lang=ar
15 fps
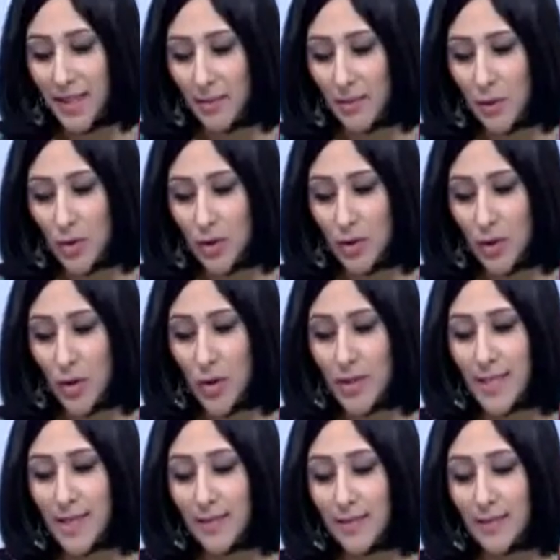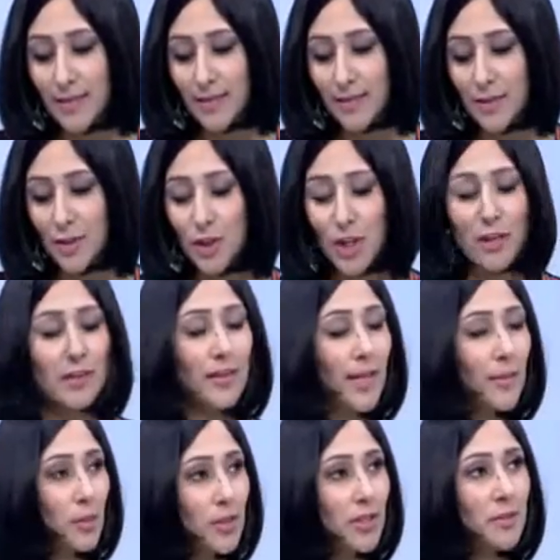على الموضوع ده هو زي شر
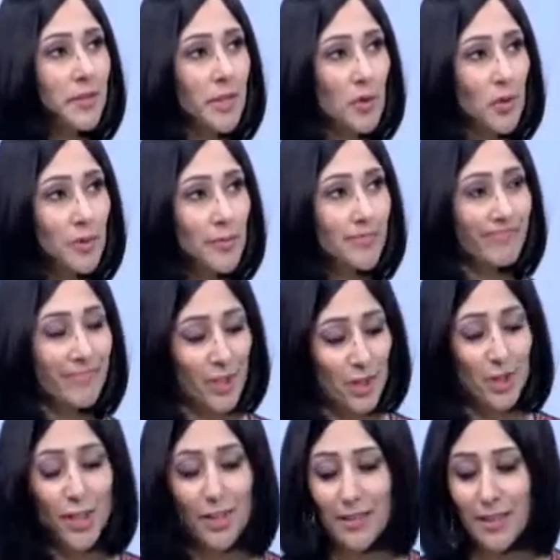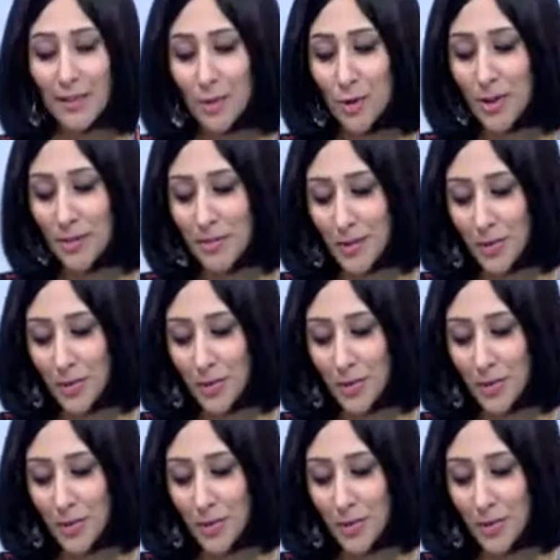لابد, لابد منه. منه بالضبط شر لابد نعم. منه.